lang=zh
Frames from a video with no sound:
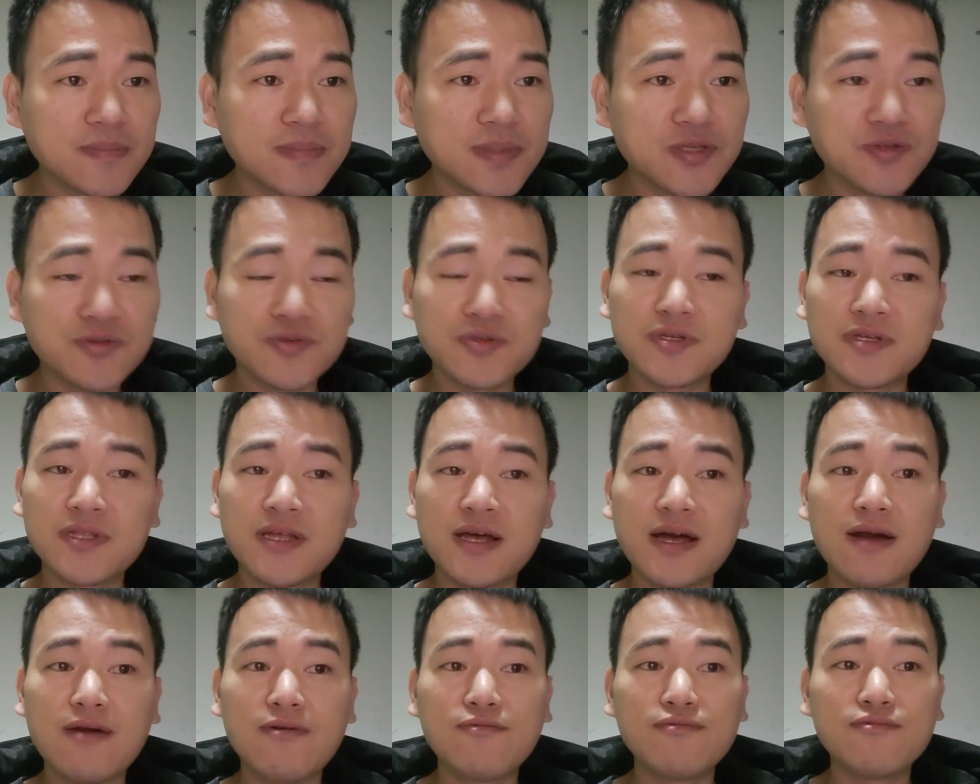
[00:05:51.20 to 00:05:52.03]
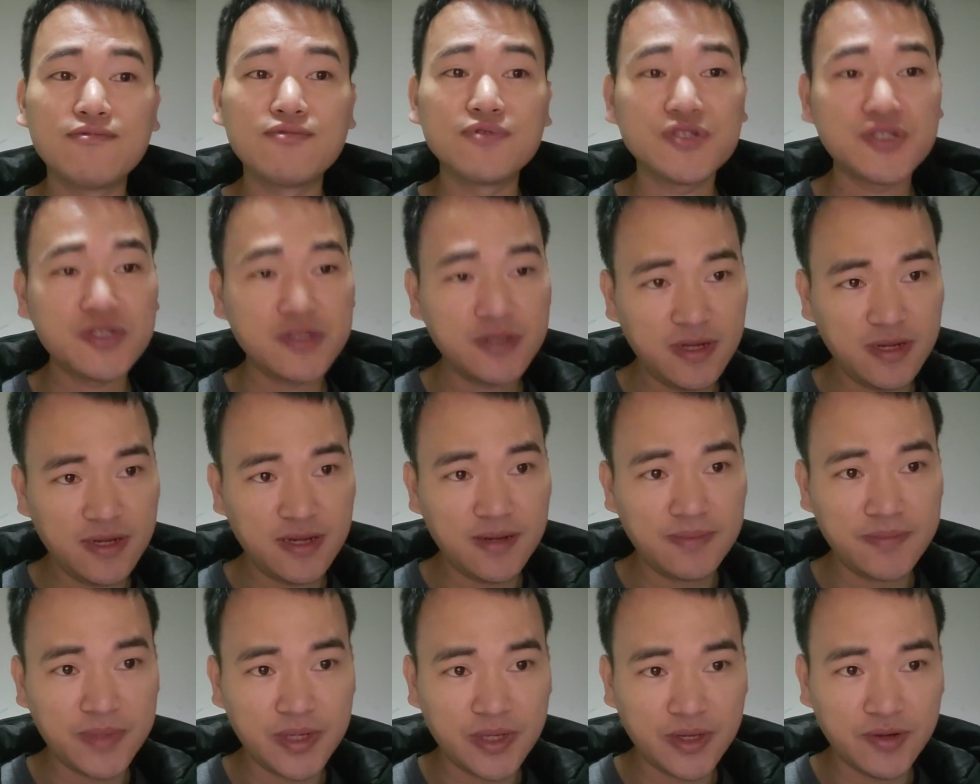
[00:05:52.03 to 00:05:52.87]
就是他无视了
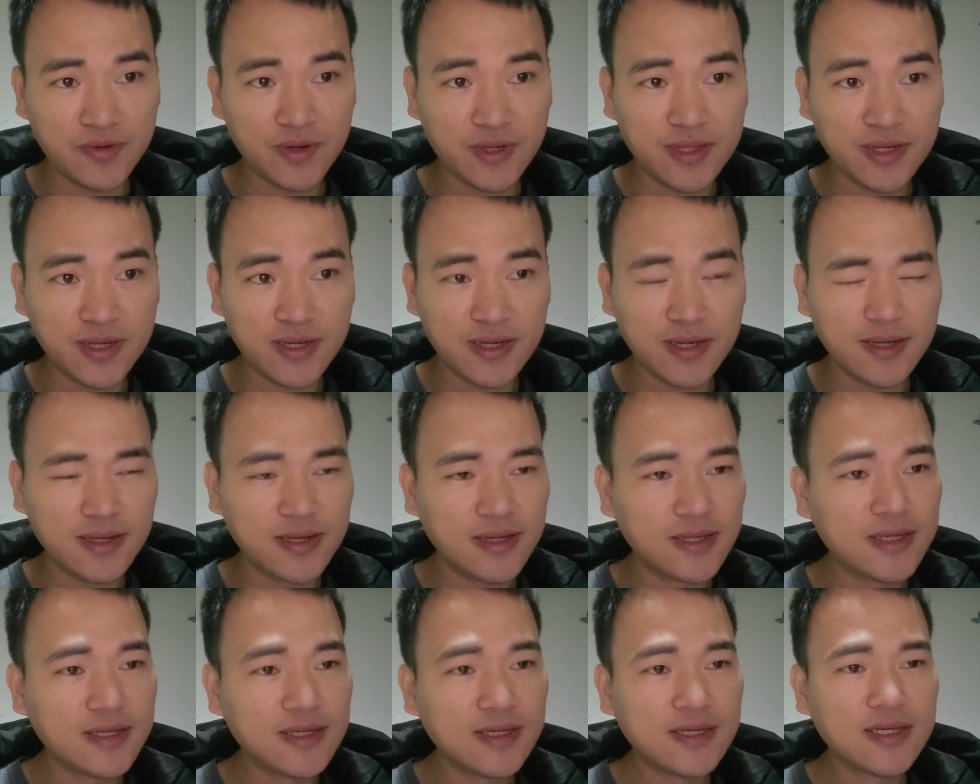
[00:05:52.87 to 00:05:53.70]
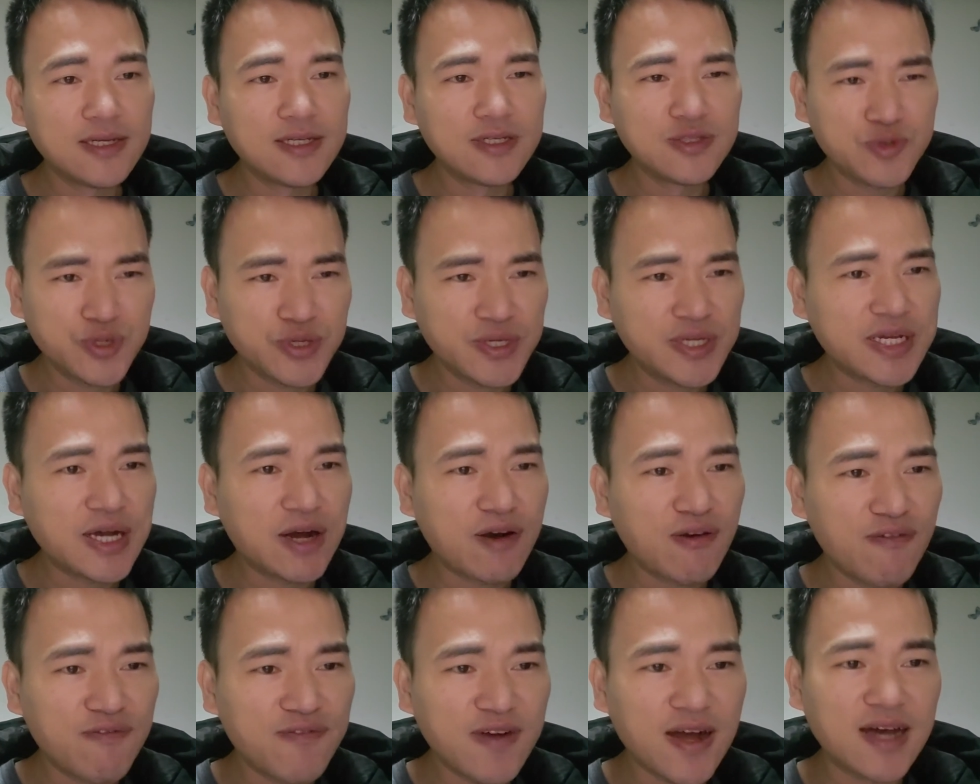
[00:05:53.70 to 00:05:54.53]
美国的最
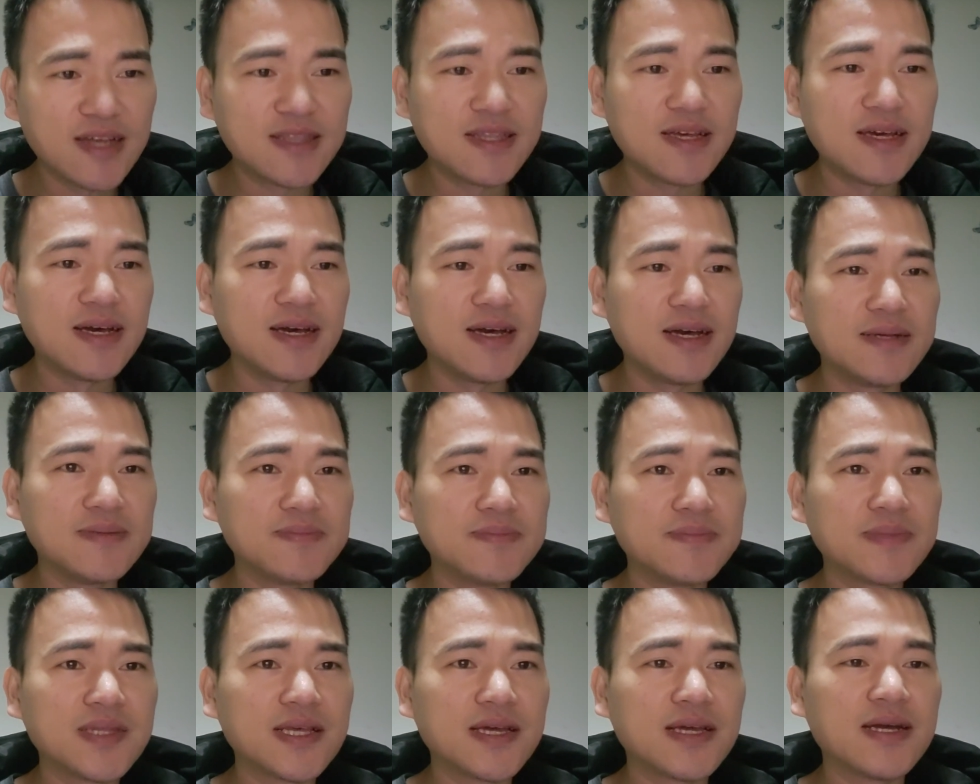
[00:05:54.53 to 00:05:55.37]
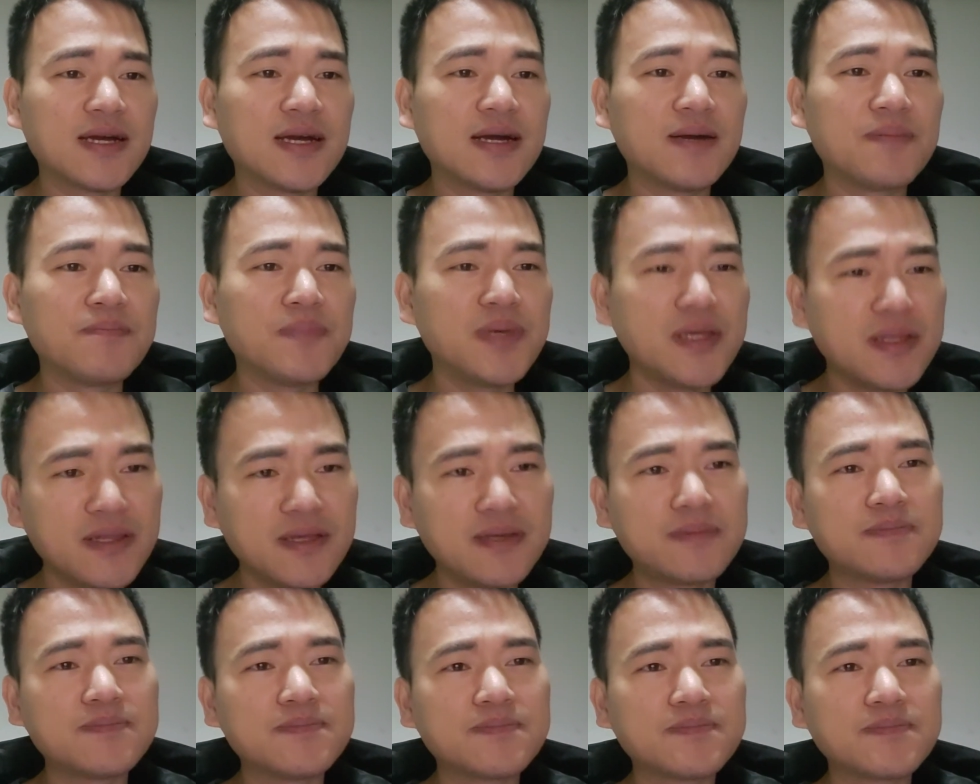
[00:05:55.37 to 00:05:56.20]
高法的那个命
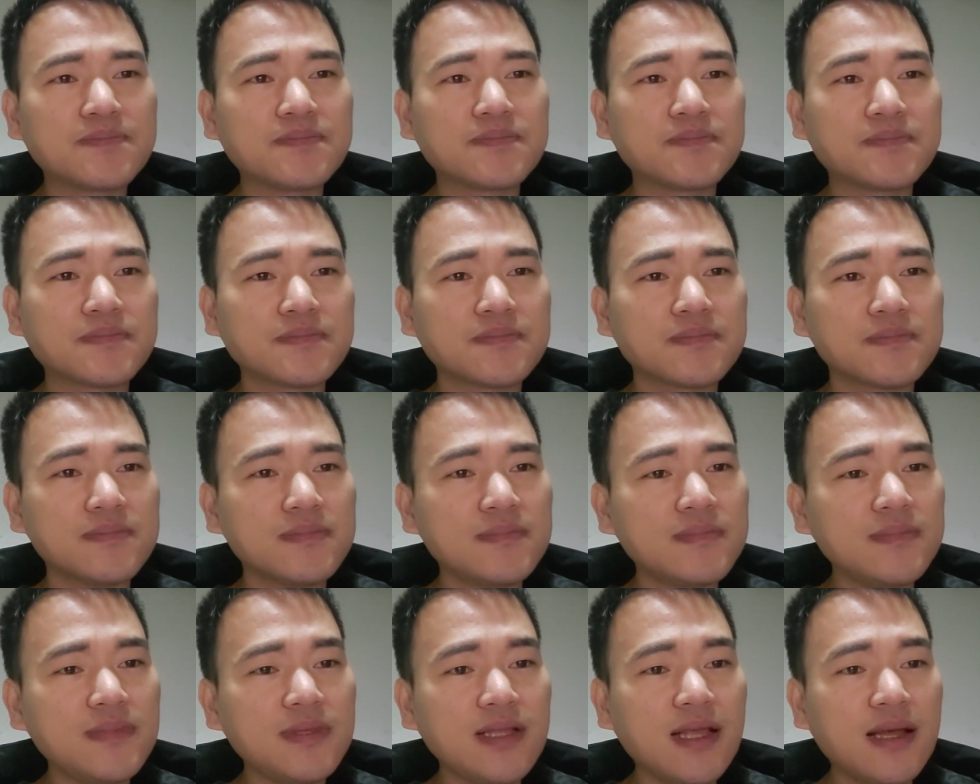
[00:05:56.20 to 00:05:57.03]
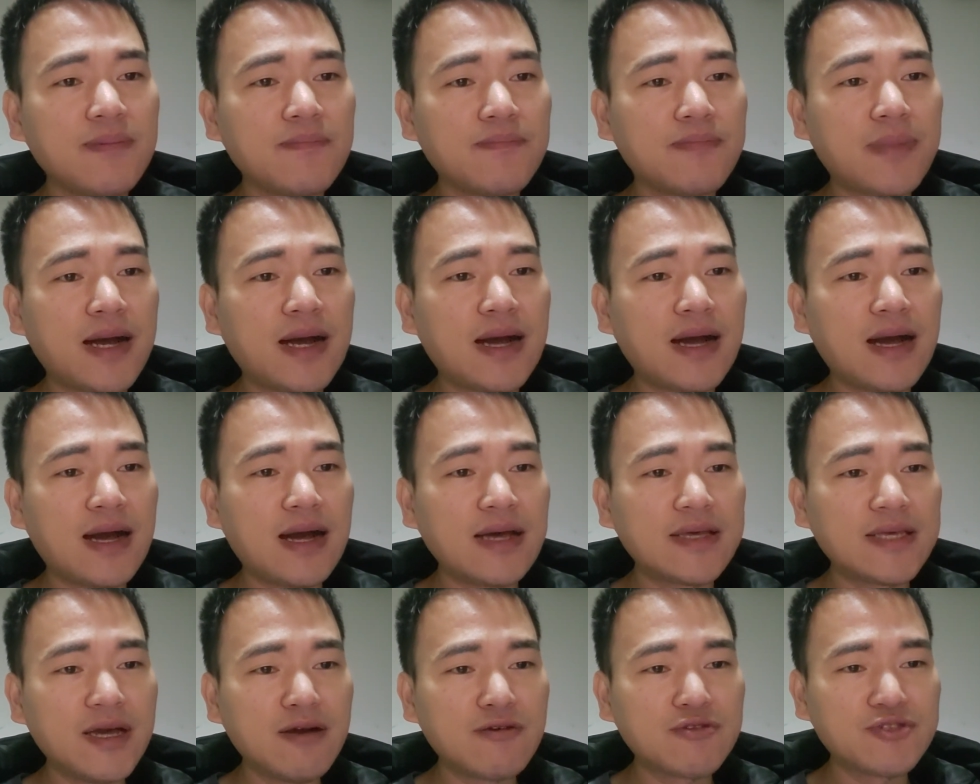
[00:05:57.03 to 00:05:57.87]
令，
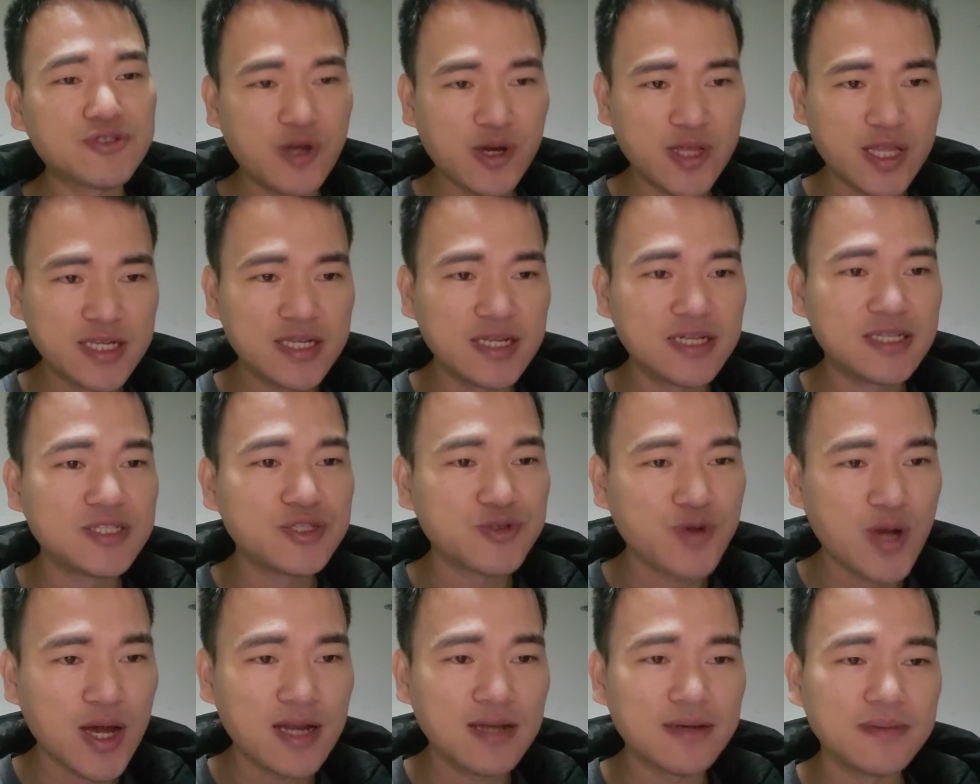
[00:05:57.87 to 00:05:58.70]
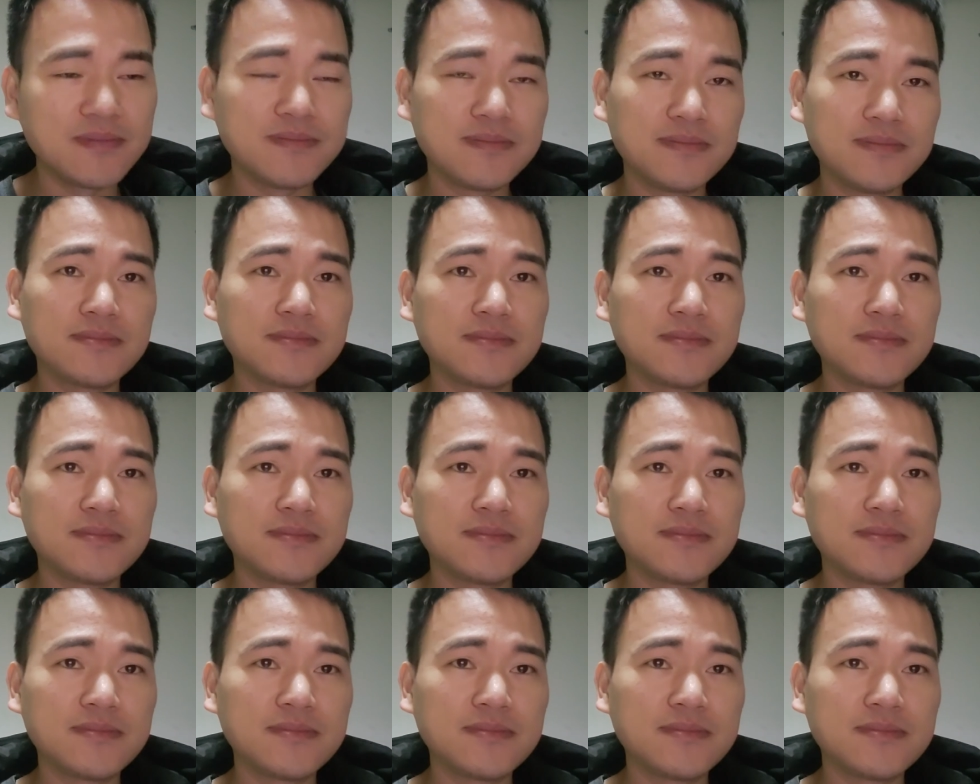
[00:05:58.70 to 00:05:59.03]
把要抓的人抓了。